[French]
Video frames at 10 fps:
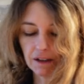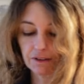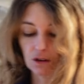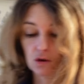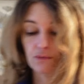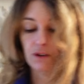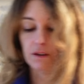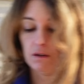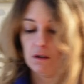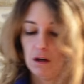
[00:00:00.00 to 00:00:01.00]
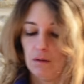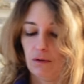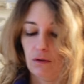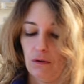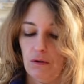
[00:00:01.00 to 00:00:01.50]
et ça chauffe vite. Hein.
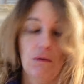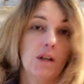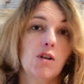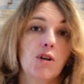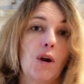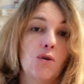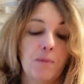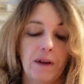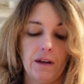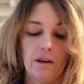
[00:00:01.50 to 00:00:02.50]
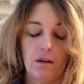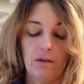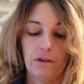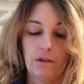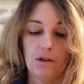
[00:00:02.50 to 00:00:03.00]
Parce que vous voyez, j'ai allumé et euh,
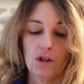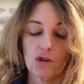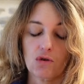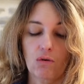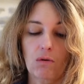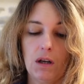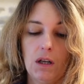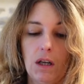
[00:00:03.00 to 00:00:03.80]
c'était déjà chaud quoi.